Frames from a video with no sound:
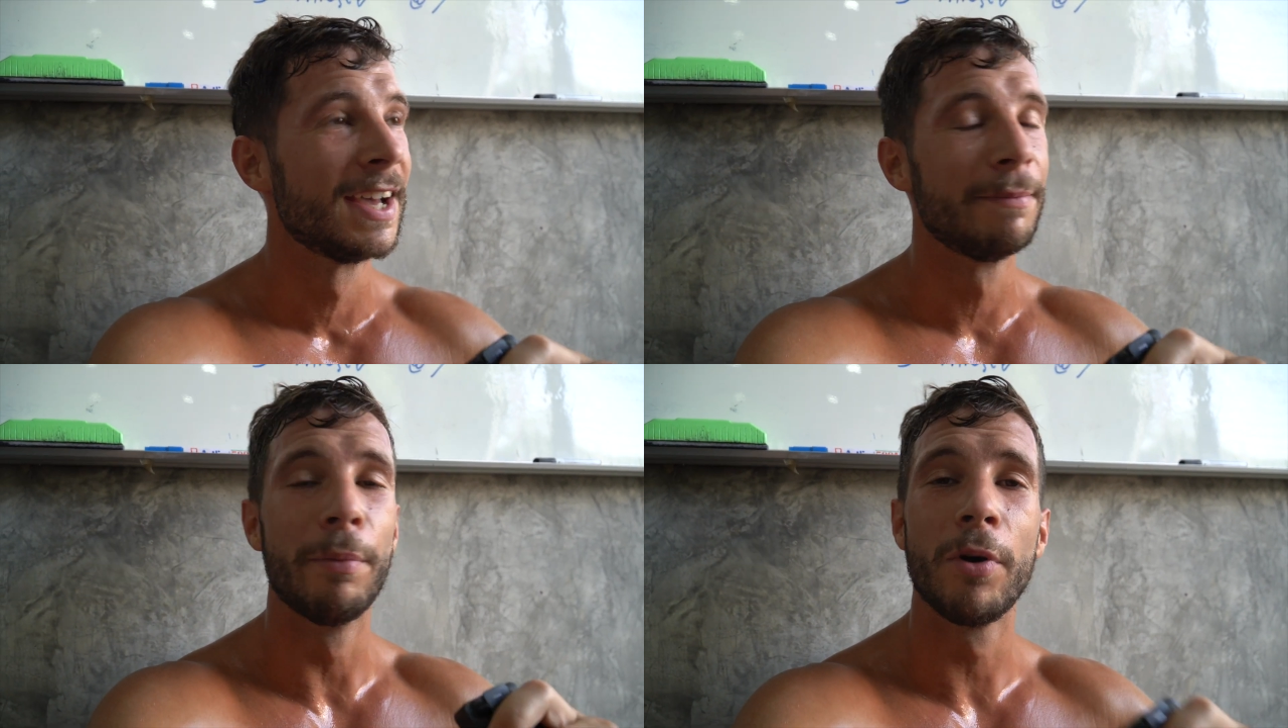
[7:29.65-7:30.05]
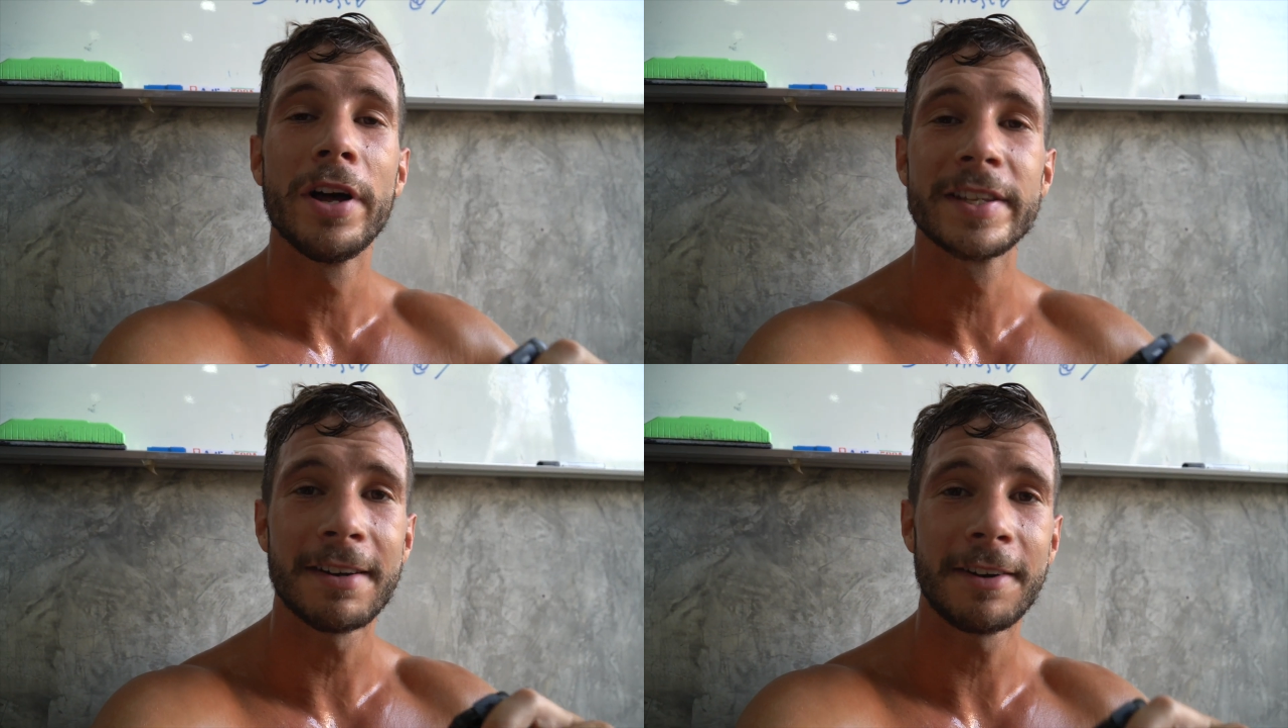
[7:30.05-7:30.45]
Mais bon,
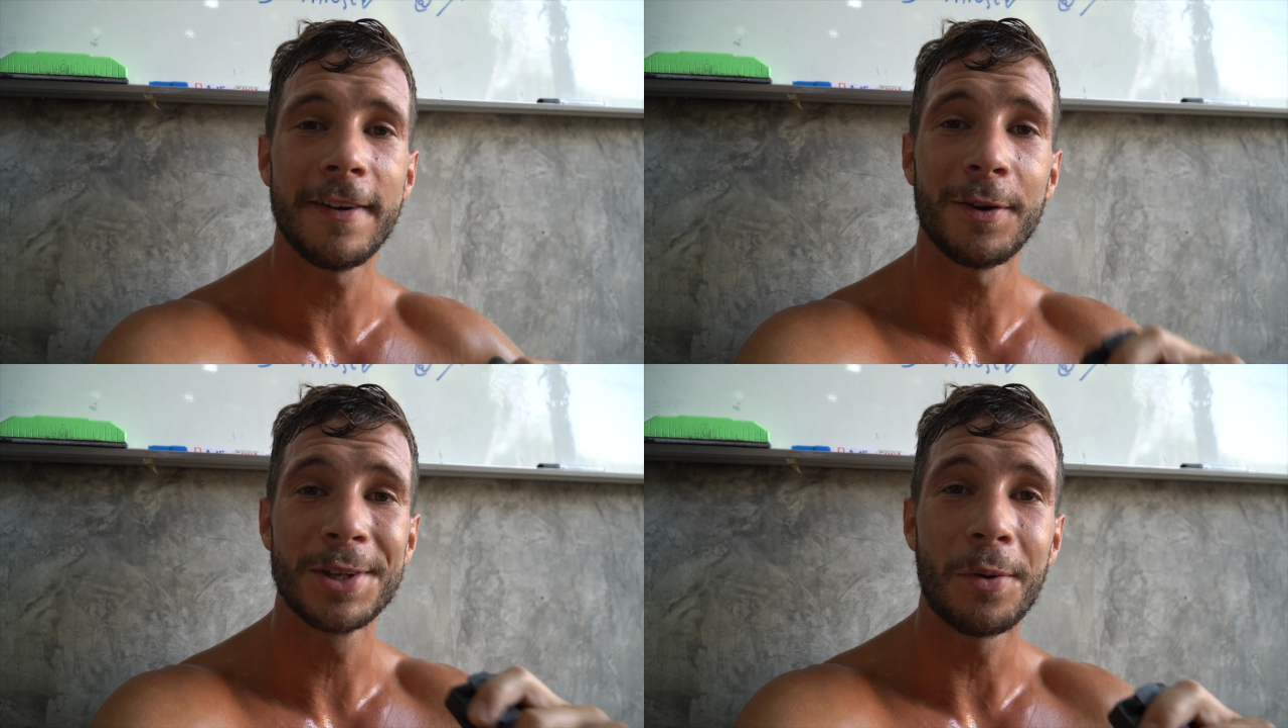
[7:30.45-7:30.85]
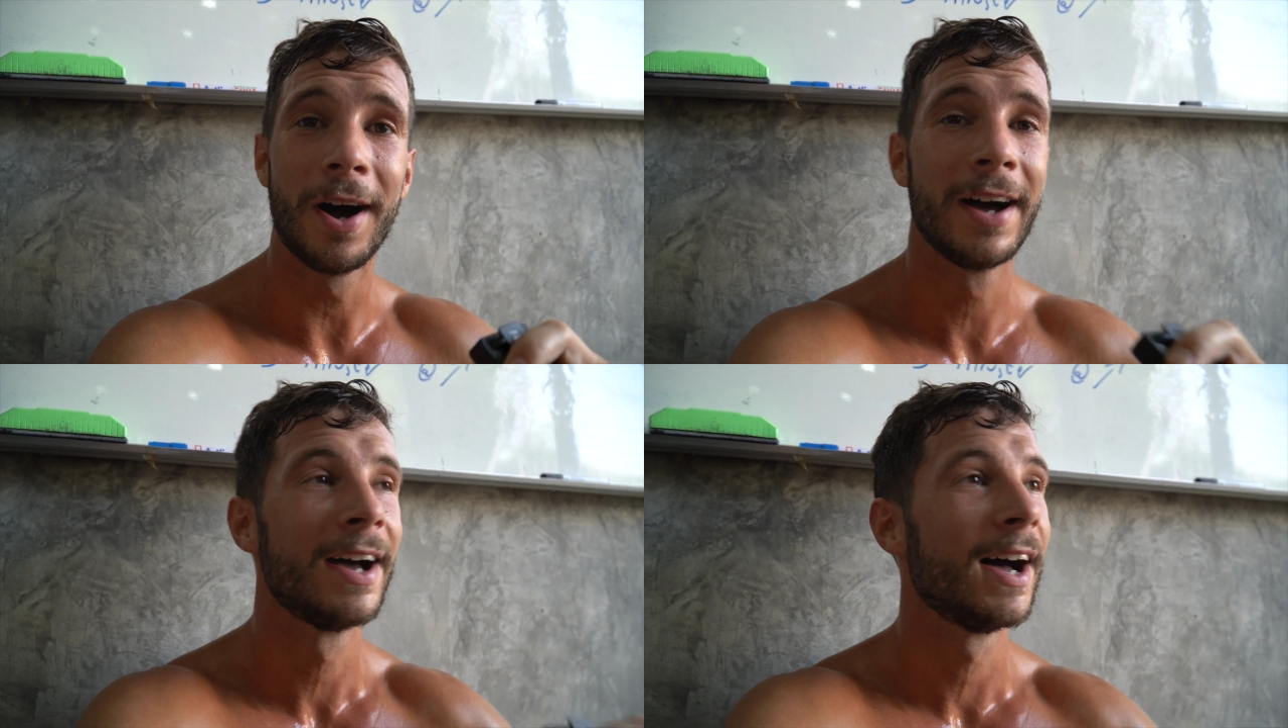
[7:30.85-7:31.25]
ça va le faire, on y croit.
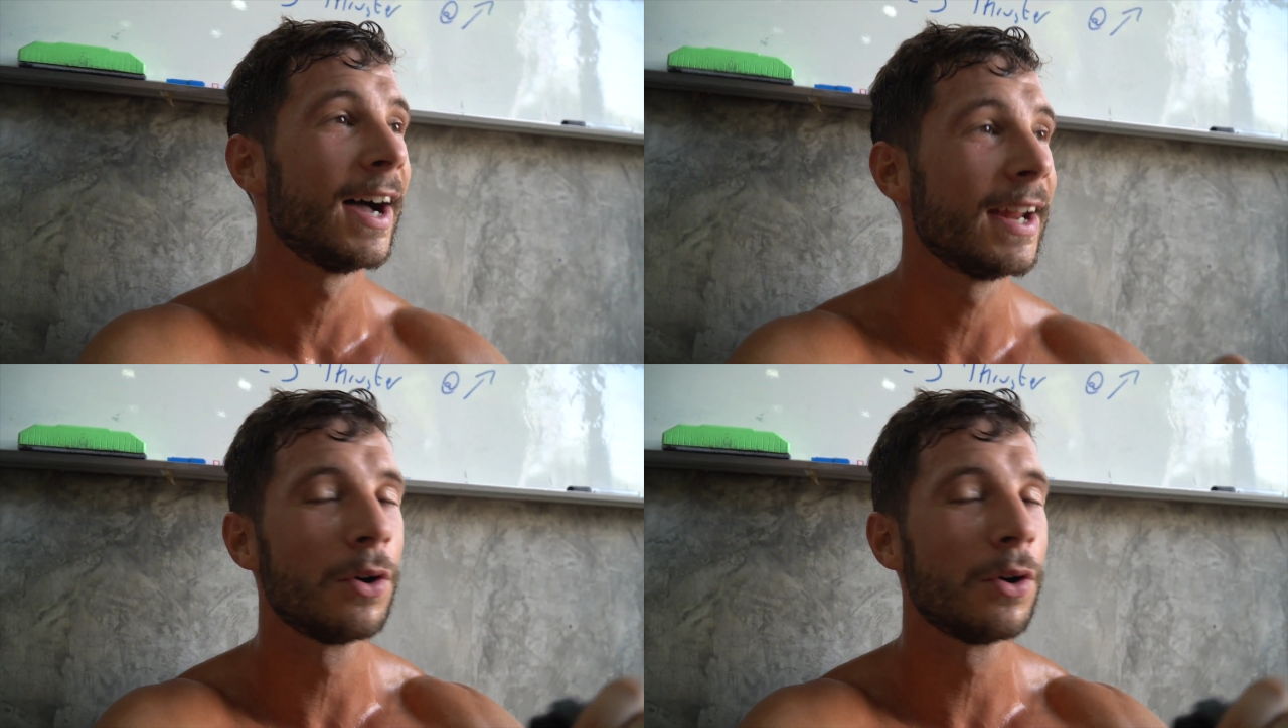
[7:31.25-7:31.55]
Allez